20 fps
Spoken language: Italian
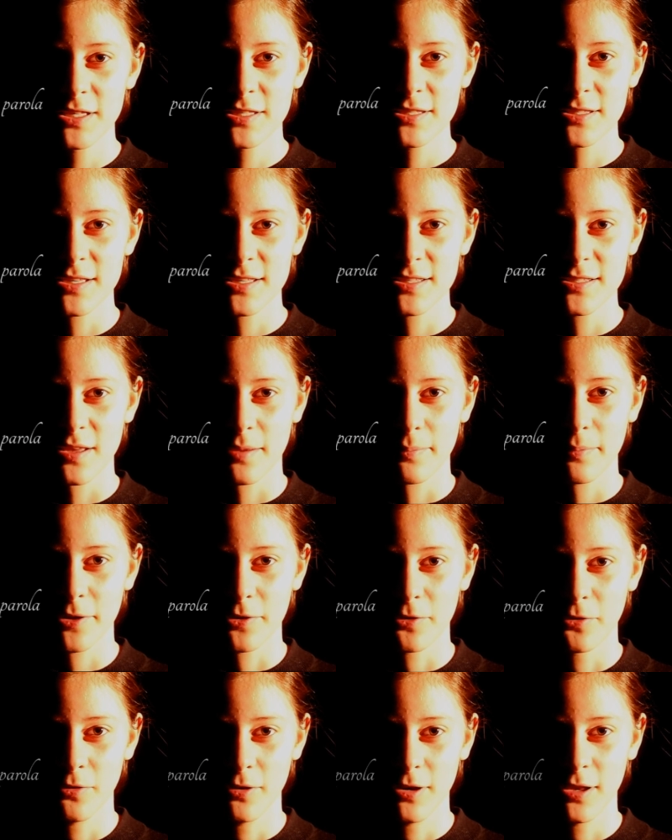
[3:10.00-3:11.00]
mi disse sta
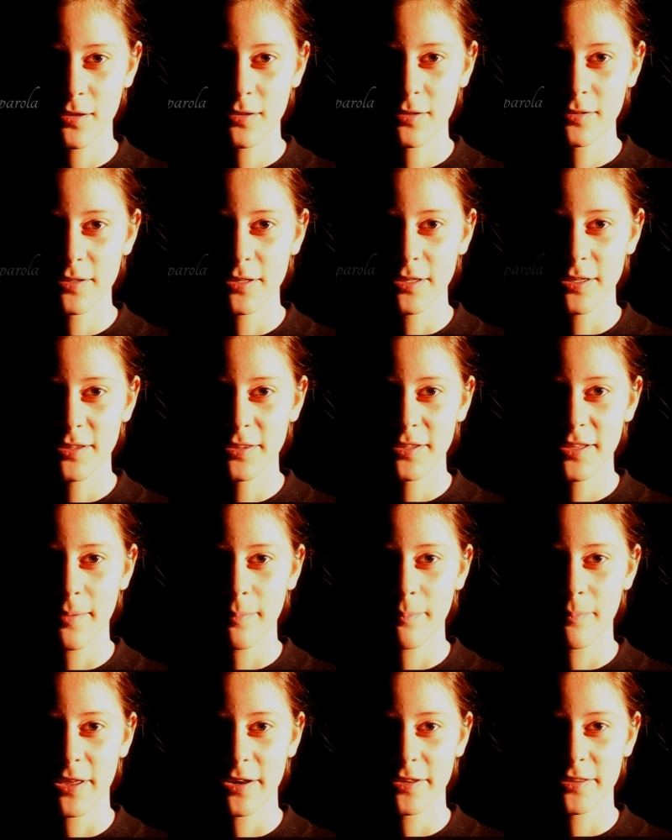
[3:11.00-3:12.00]
parola
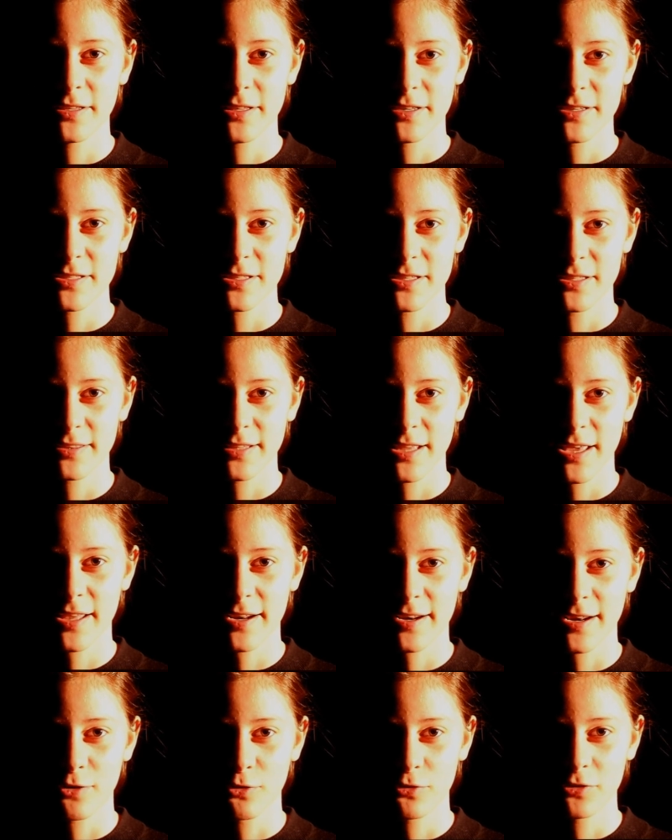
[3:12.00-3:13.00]
indi a partirsi
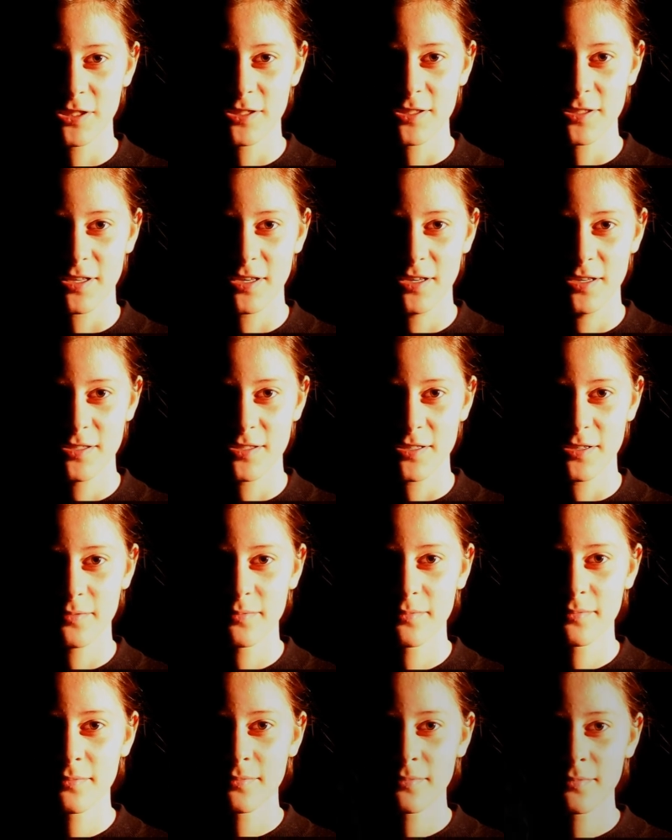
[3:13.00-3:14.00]
in terra lo
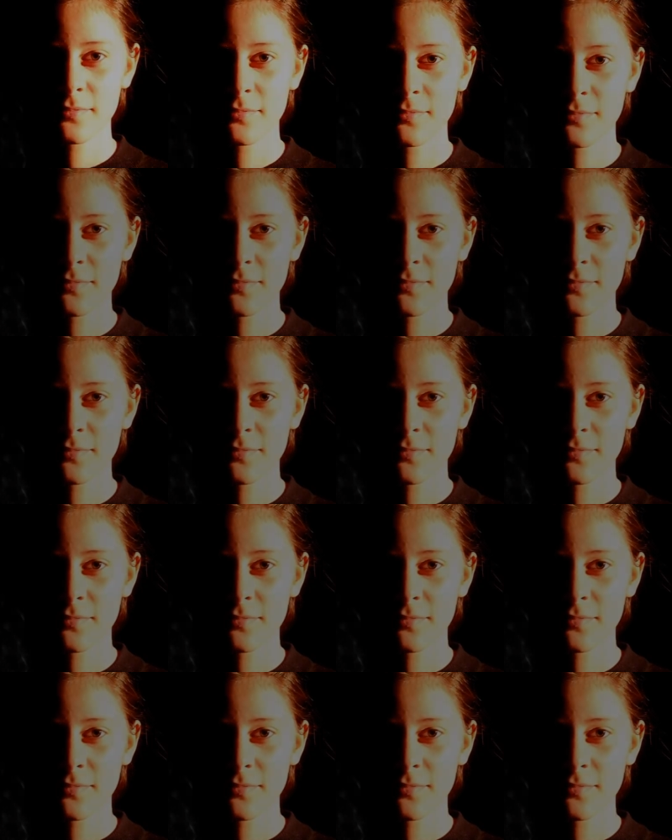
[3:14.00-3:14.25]
distese